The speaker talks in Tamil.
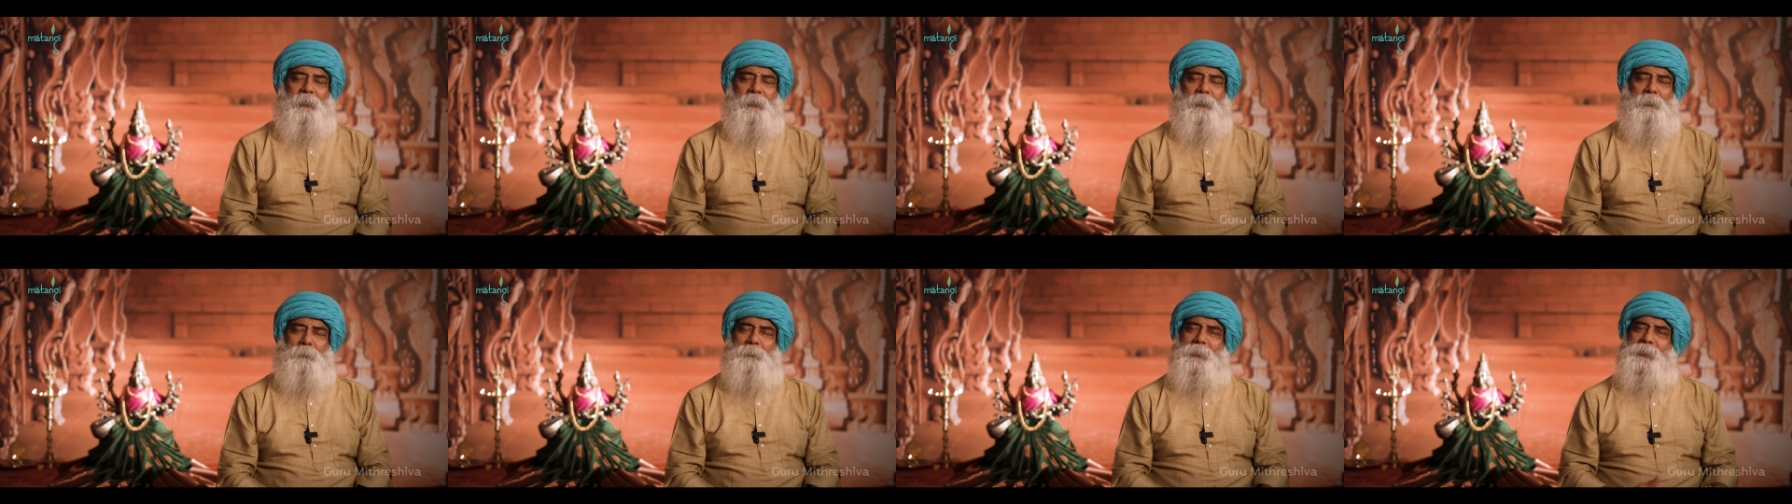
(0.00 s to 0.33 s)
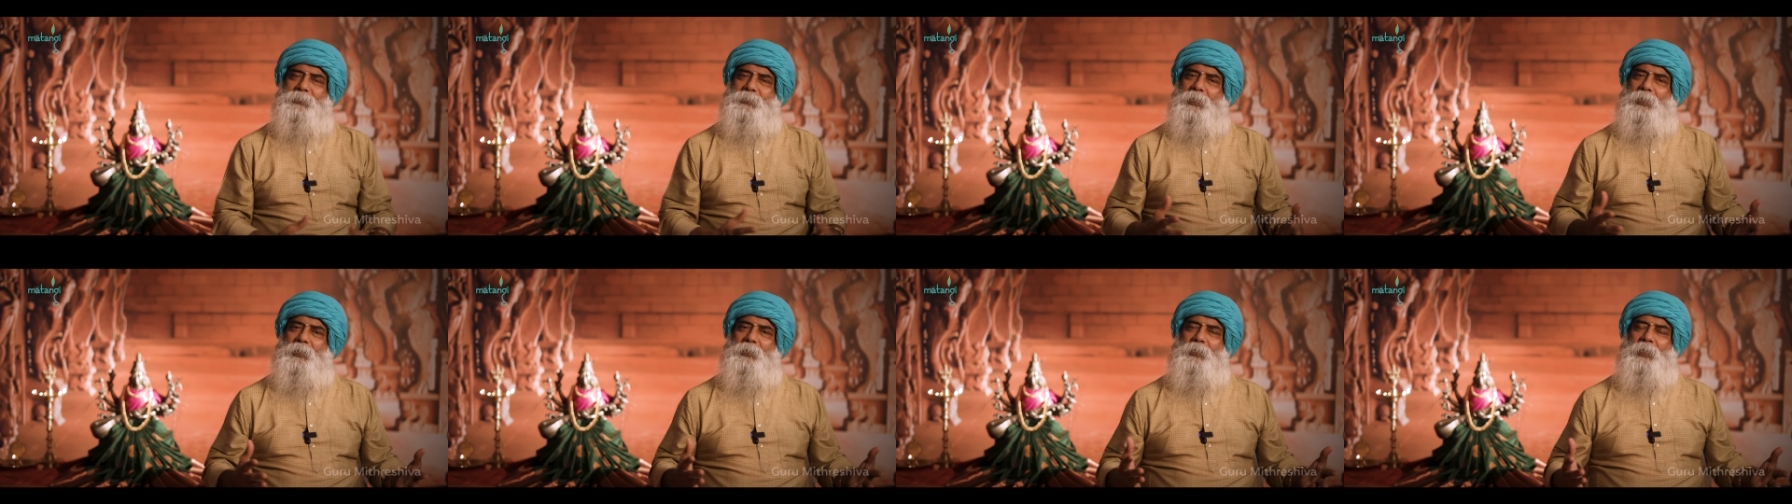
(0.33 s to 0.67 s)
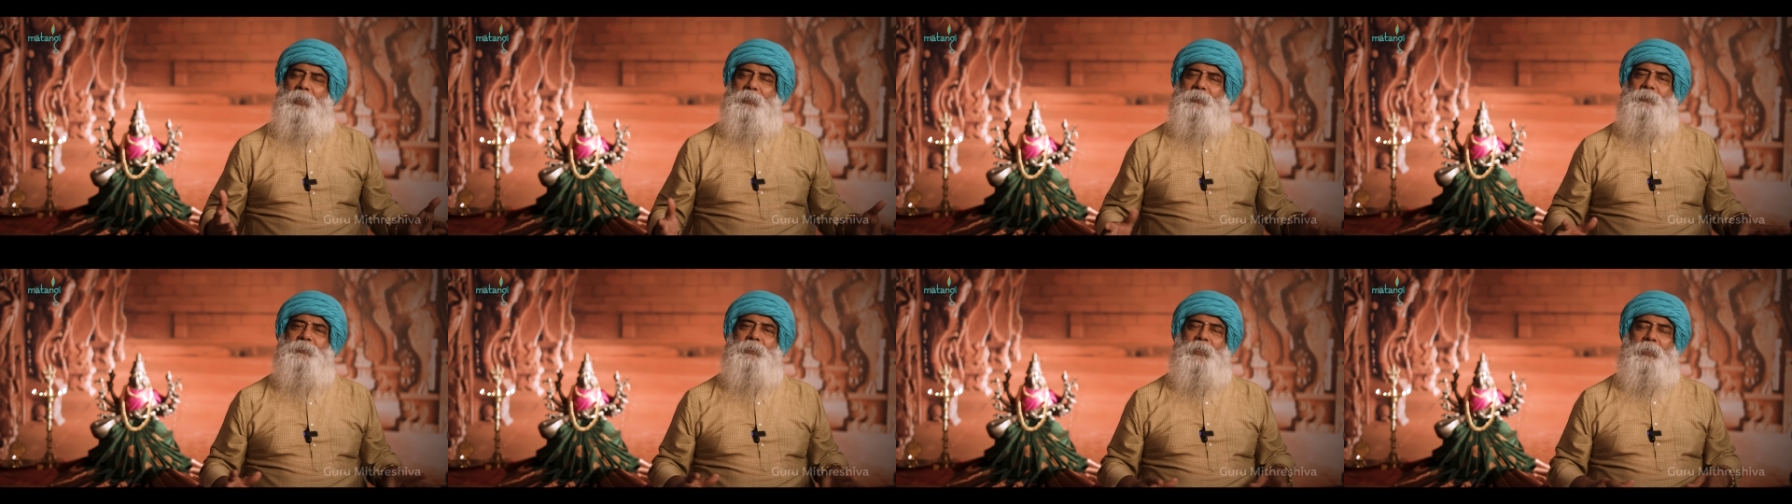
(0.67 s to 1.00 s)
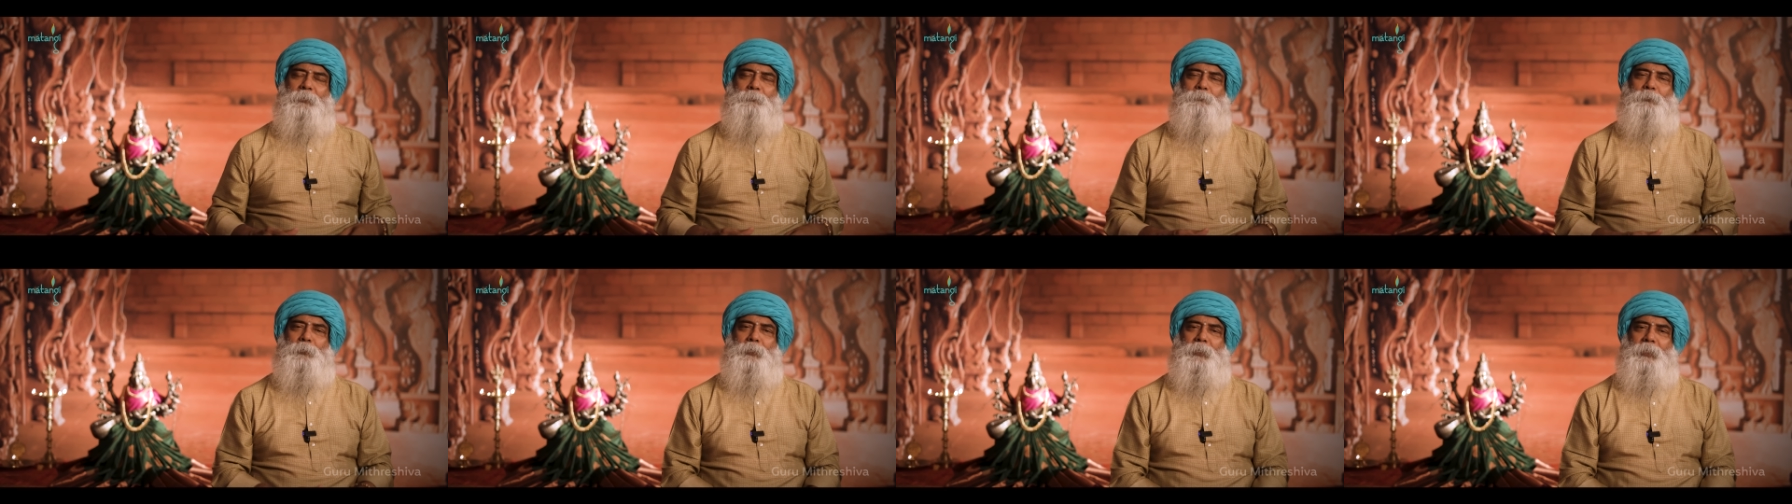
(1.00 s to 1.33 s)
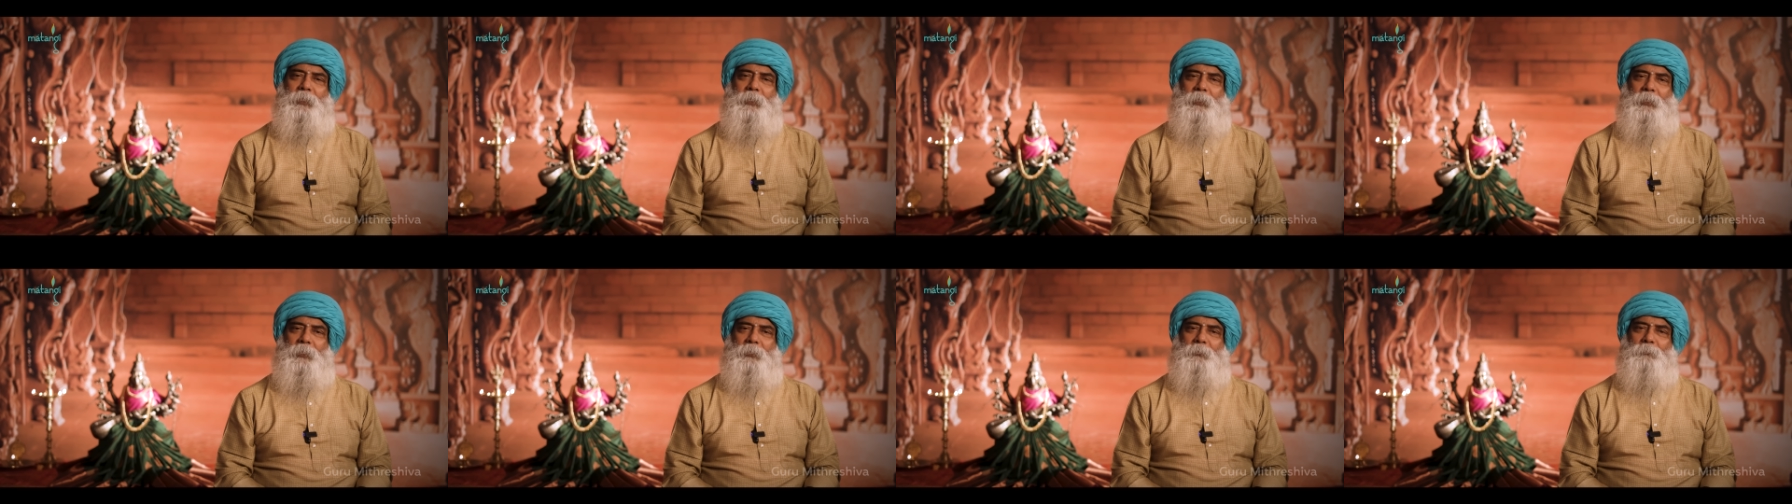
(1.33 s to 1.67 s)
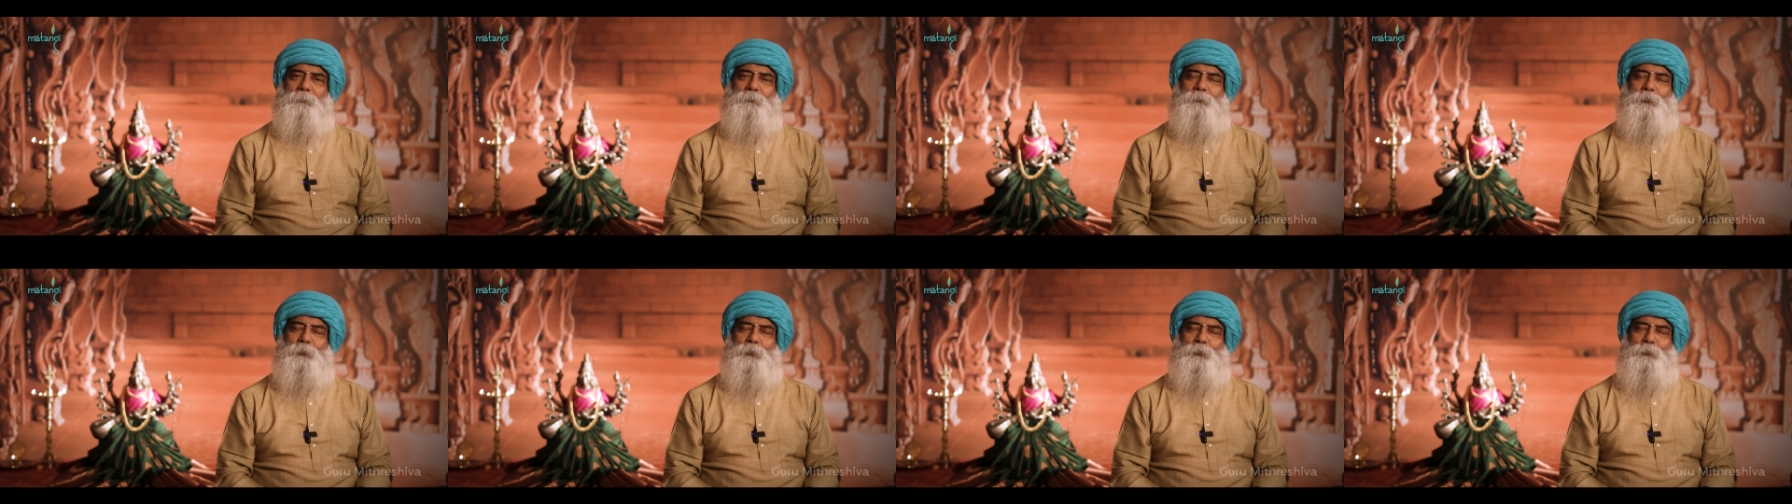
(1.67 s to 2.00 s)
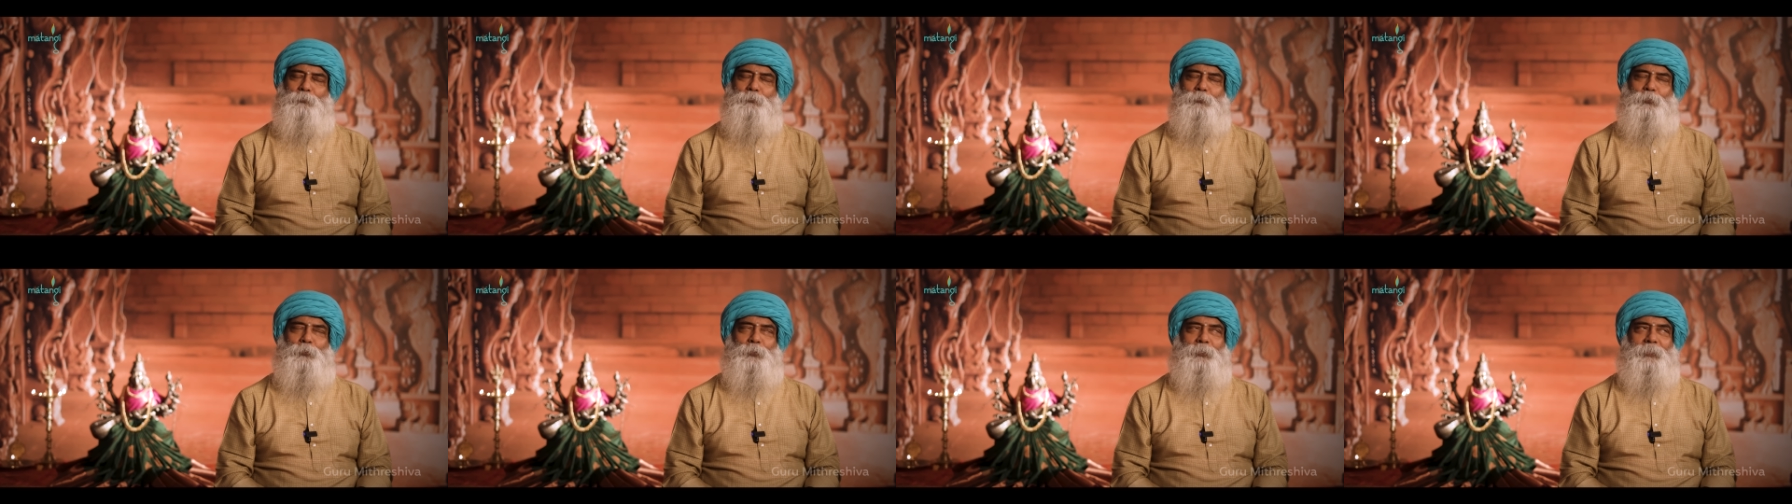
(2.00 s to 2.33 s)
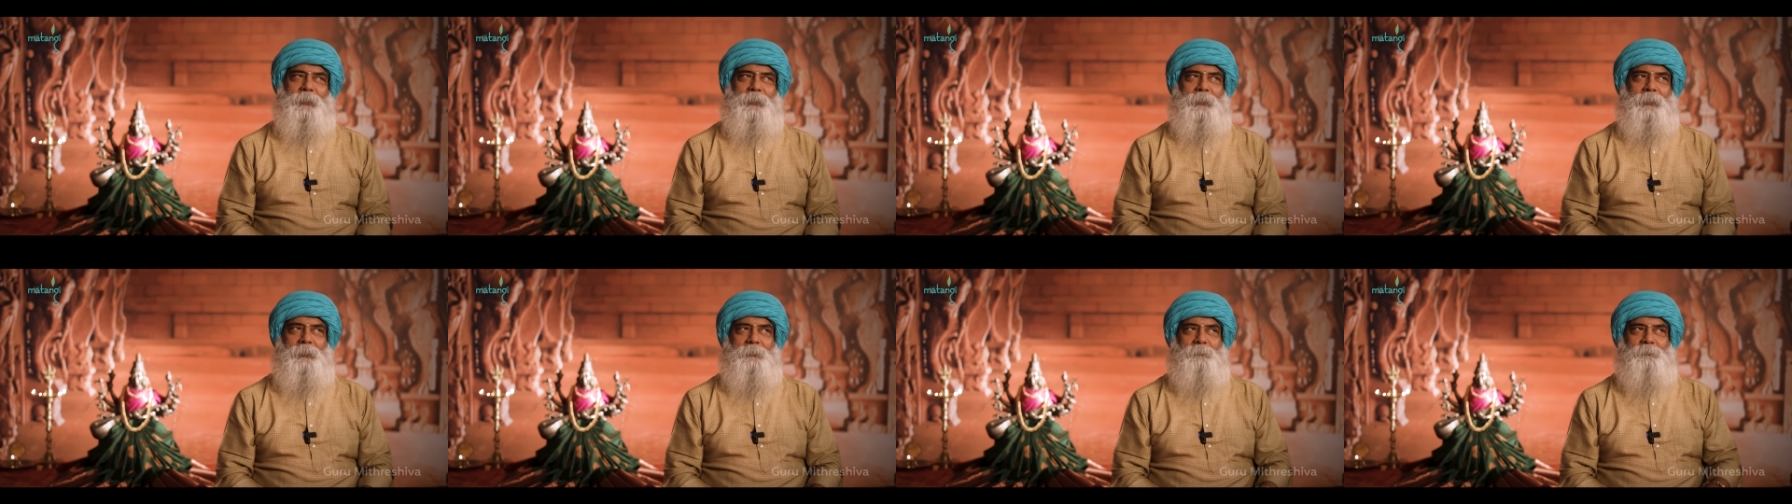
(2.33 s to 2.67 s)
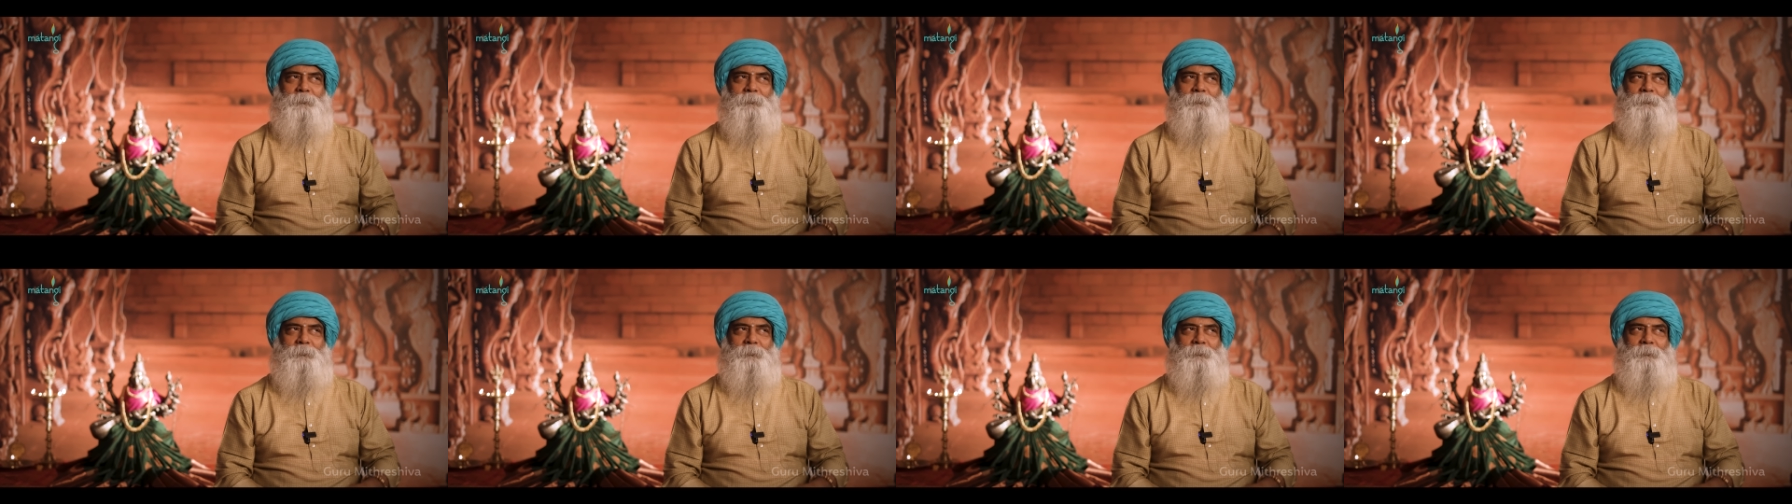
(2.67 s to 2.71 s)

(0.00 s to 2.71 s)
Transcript: ரொம்ப ஜாலியாக என்ஜாய் பண்ணி போகும்போது